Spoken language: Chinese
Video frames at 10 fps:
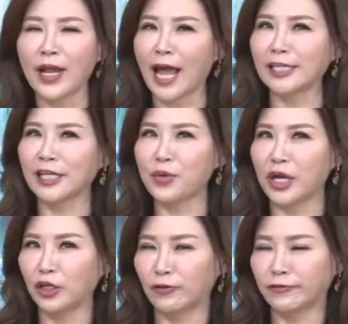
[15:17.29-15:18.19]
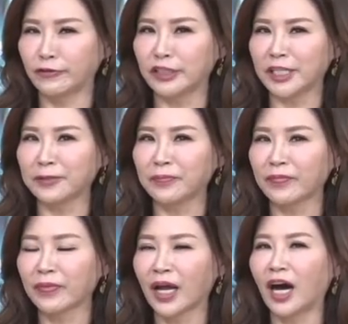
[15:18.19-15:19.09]
未来一个月有福星，
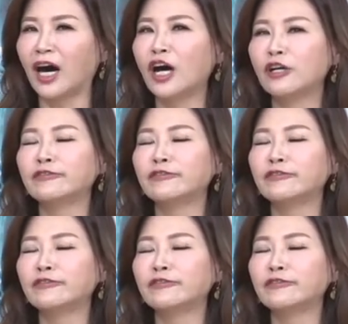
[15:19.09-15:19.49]
好、哦，